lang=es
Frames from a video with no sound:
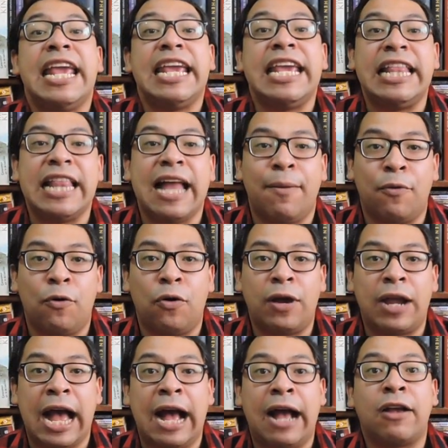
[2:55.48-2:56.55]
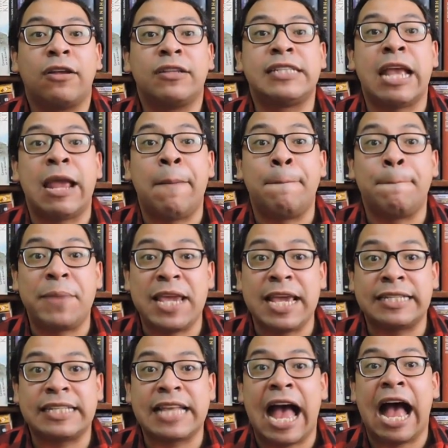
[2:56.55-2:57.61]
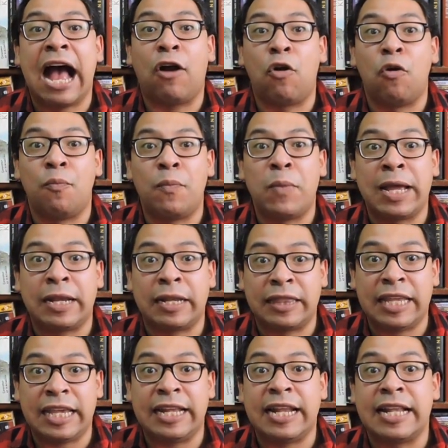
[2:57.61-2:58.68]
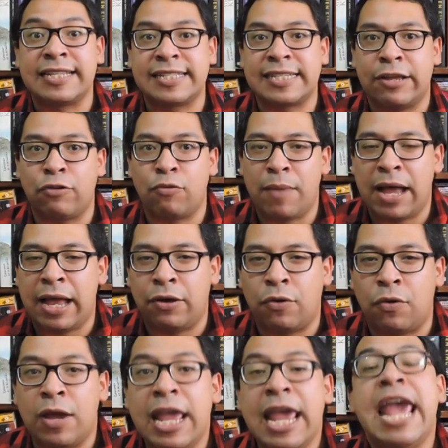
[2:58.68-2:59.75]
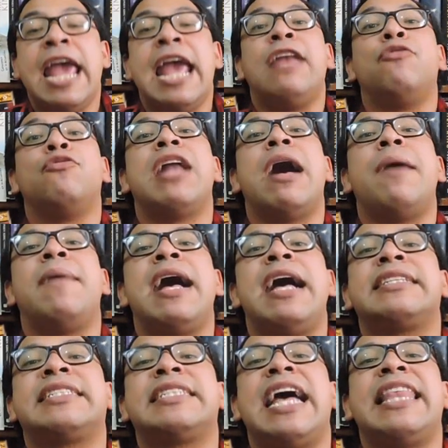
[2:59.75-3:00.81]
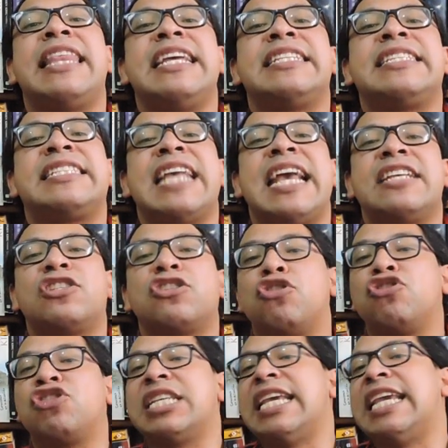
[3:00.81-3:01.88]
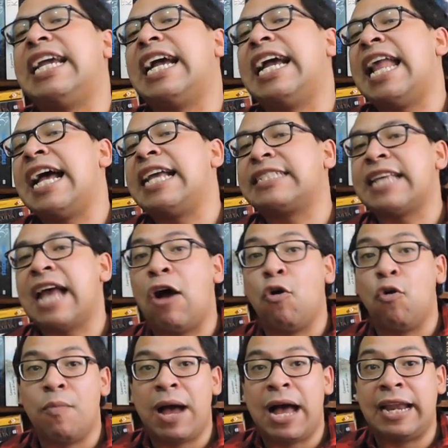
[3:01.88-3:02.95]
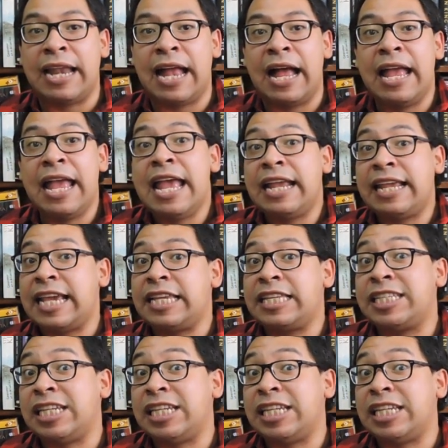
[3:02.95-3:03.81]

y la boca. Se empieza a convertir el ser humano en una masa de sesos y grasa humana que